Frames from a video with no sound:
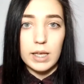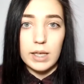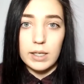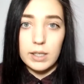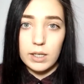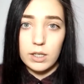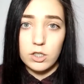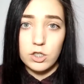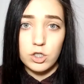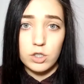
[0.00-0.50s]

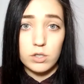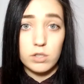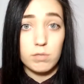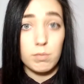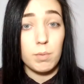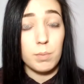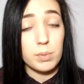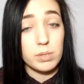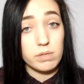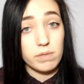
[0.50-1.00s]
я решил
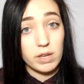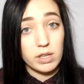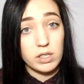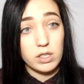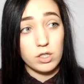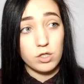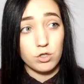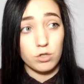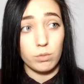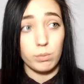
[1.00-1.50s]
тебе
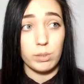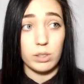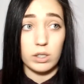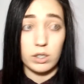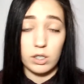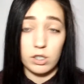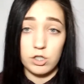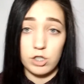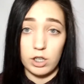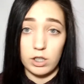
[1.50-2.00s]
позвонить, чтобы не
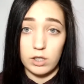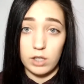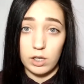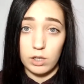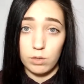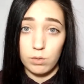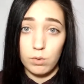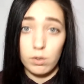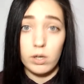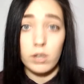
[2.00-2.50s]
кричать
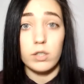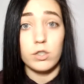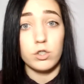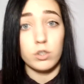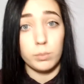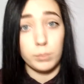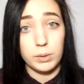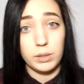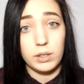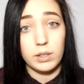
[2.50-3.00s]
далеко,
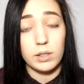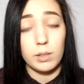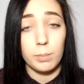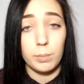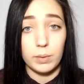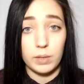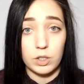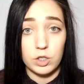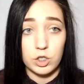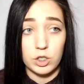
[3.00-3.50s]
чтобы ты к нам
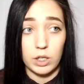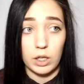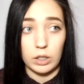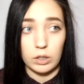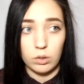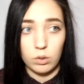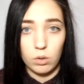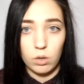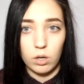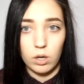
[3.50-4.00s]
подошла.
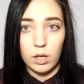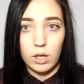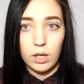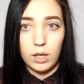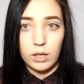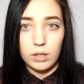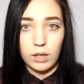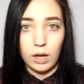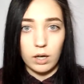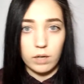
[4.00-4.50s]
Но
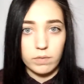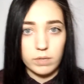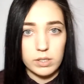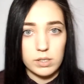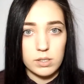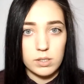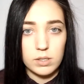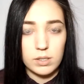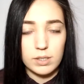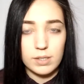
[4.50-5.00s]
как
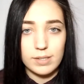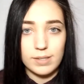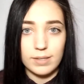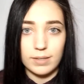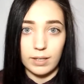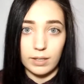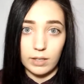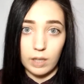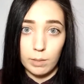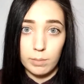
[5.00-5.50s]
выяснилось,
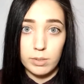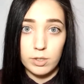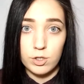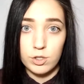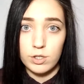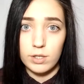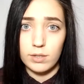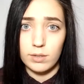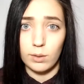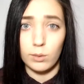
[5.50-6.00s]
на
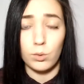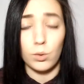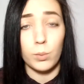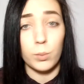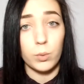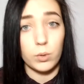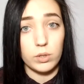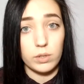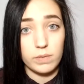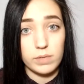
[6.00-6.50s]
набережной ты
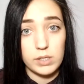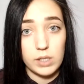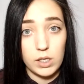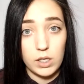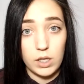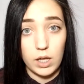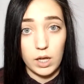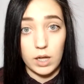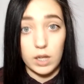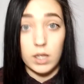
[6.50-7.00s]
трубку не
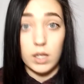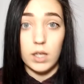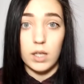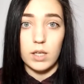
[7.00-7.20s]
взяла.